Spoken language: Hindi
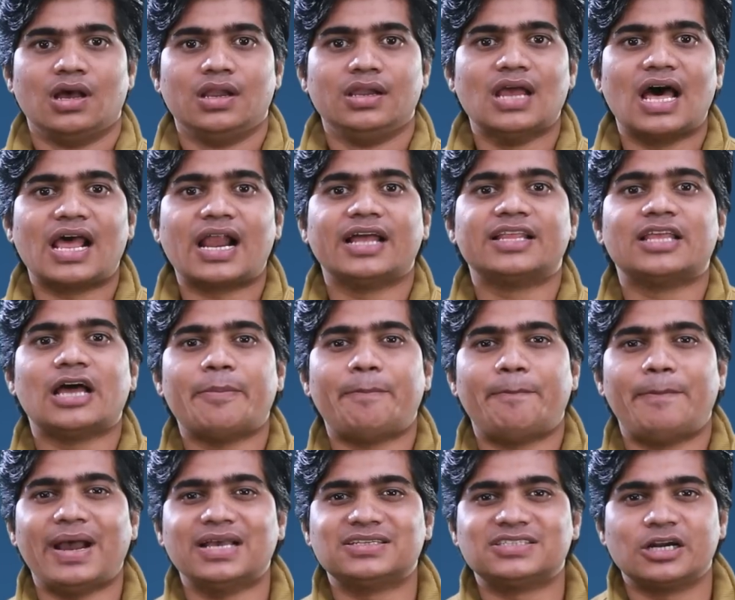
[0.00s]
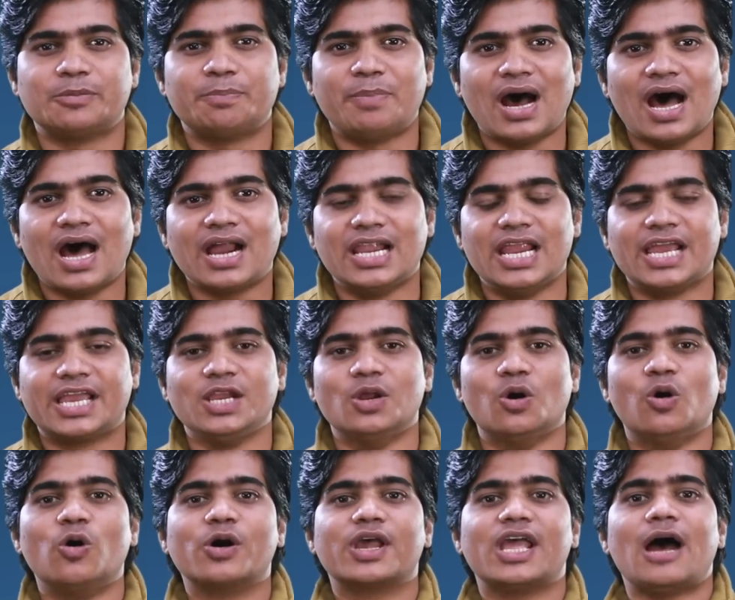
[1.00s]
नारा था पैंसठ पार लेकिन
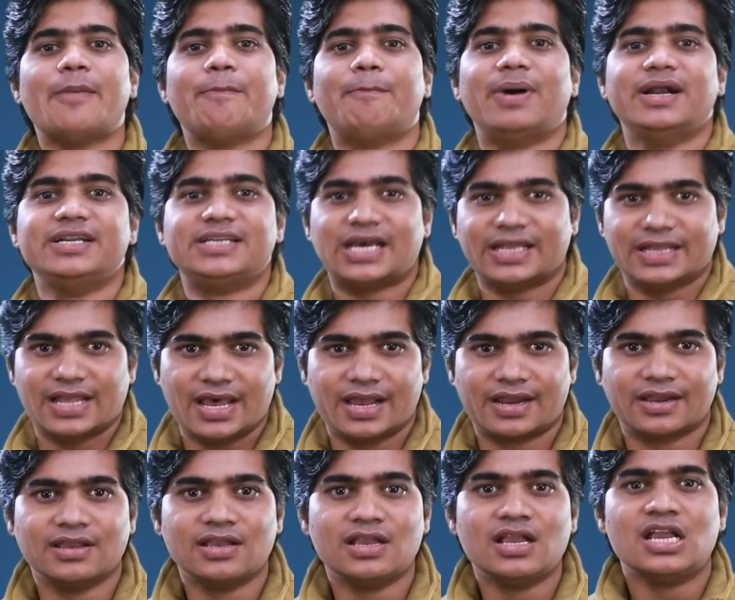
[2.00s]
हो गया बंटाधार